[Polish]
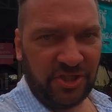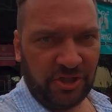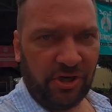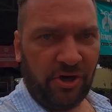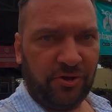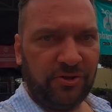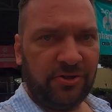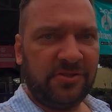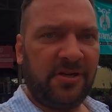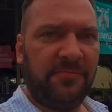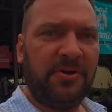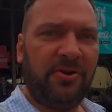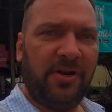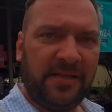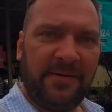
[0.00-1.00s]
tygodni
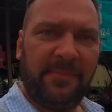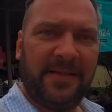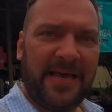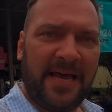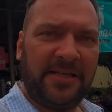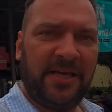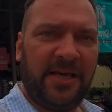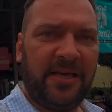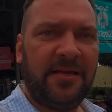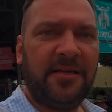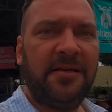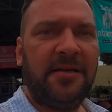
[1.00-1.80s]
zrobię kolejne badanie